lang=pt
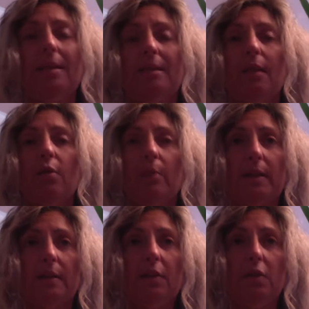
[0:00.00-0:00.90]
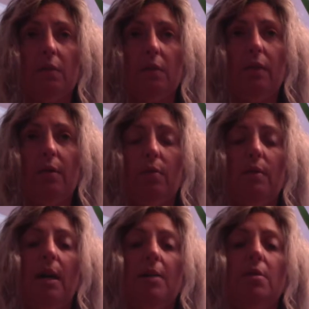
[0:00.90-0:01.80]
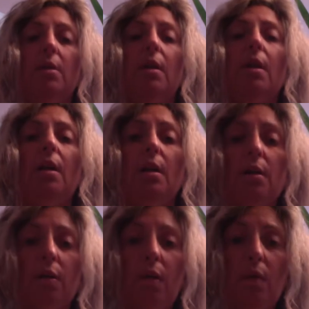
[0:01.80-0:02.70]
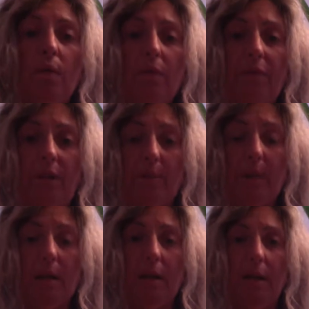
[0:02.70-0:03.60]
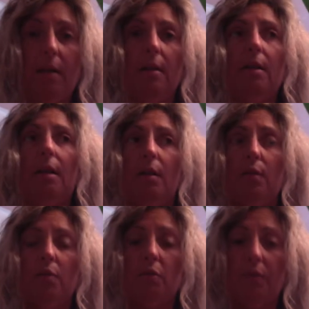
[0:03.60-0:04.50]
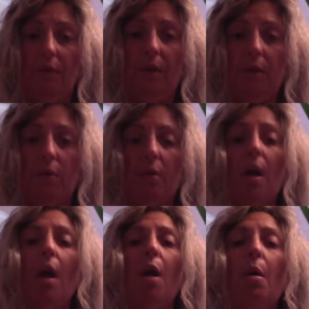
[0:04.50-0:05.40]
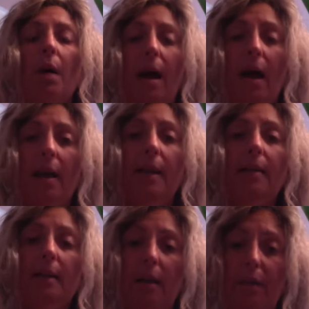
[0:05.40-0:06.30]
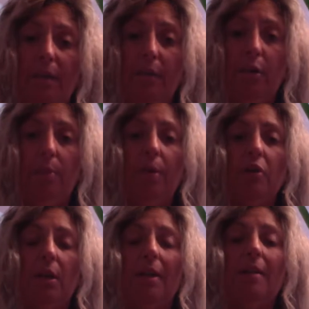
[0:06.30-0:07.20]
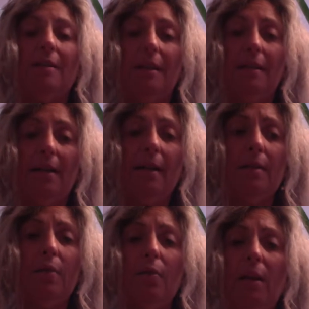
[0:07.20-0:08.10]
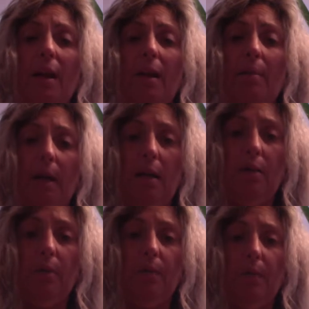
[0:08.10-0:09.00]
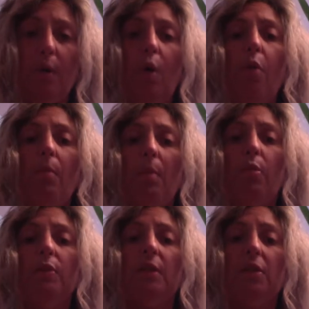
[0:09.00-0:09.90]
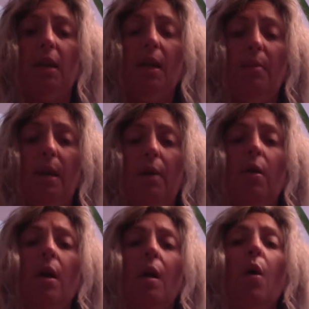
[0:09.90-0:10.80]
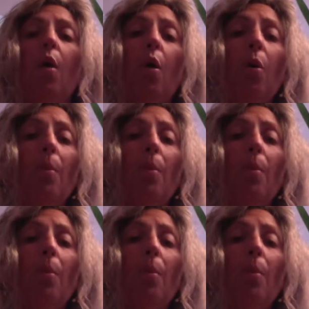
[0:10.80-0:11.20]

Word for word: está com bastante dificuldade no família e nos filhos, além da flor pode acrescentar um caramelo ou uma bolsa de caramelo ou